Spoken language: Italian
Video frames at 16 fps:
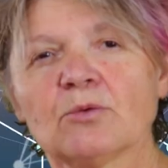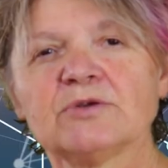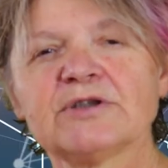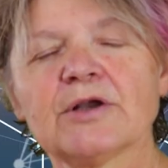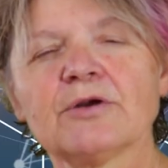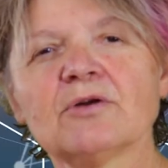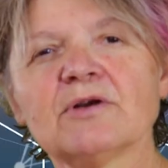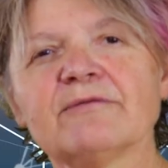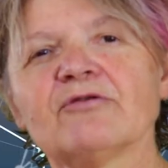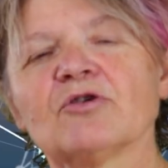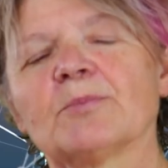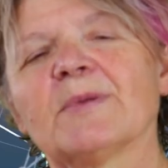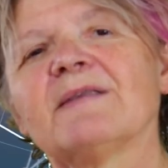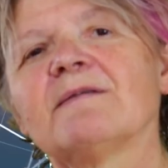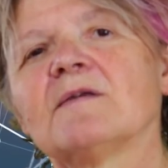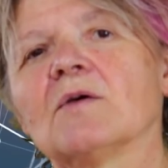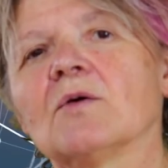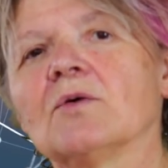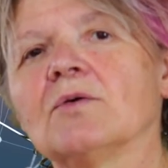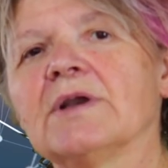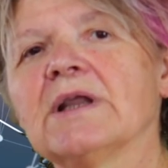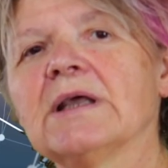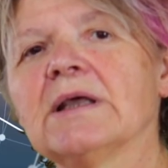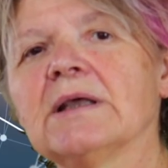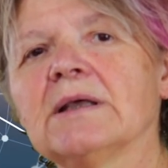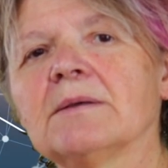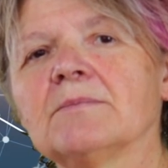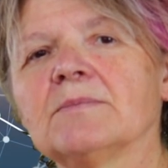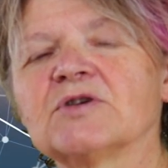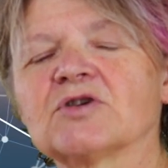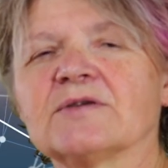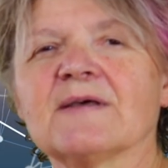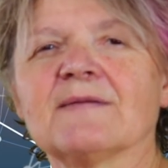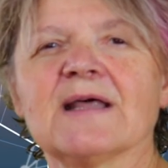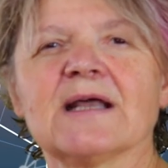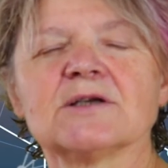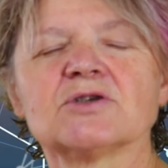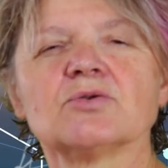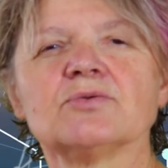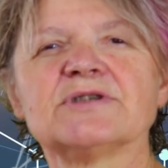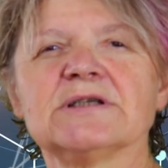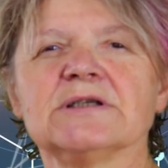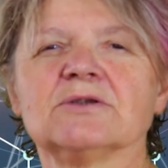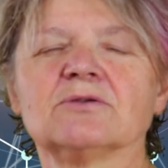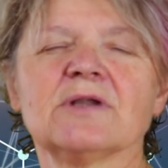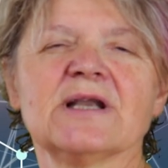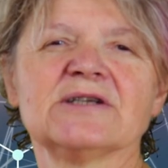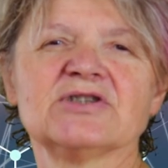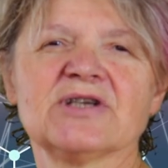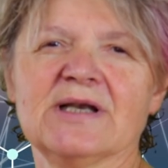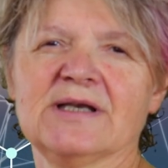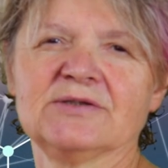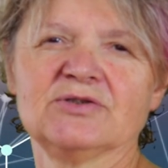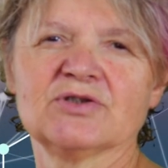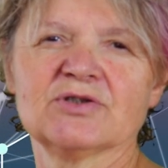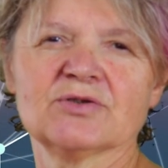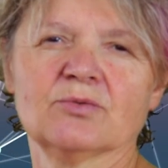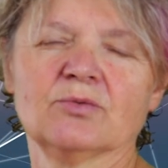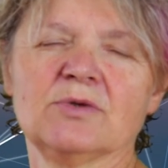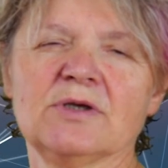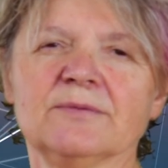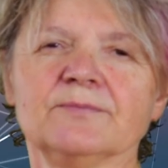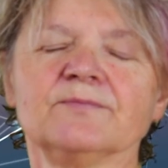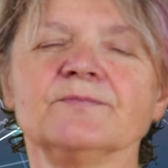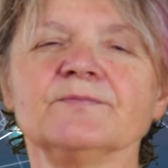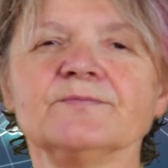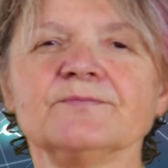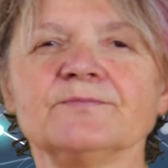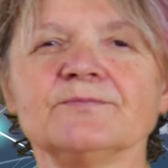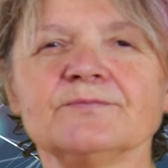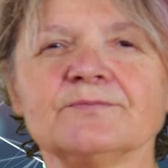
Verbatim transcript: Per ulteriori informazioni bisogna andare sul sito della Challenge School.